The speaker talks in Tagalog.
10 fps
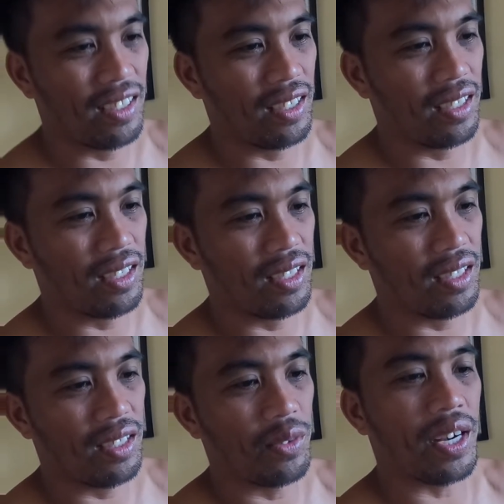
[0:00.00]
Ilang percent
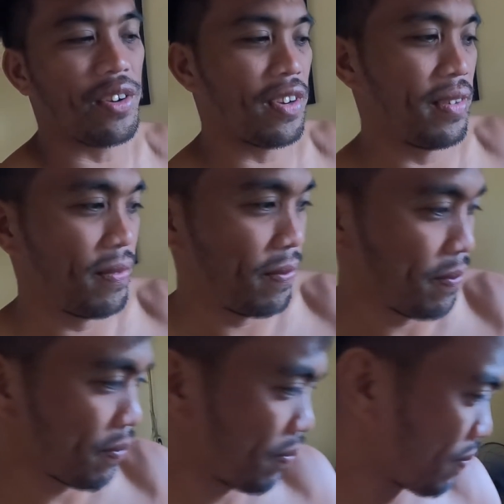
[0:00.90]
na? 100.
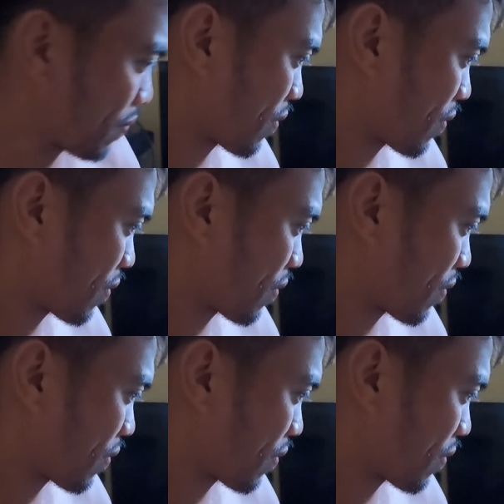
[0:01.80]
Alright, thank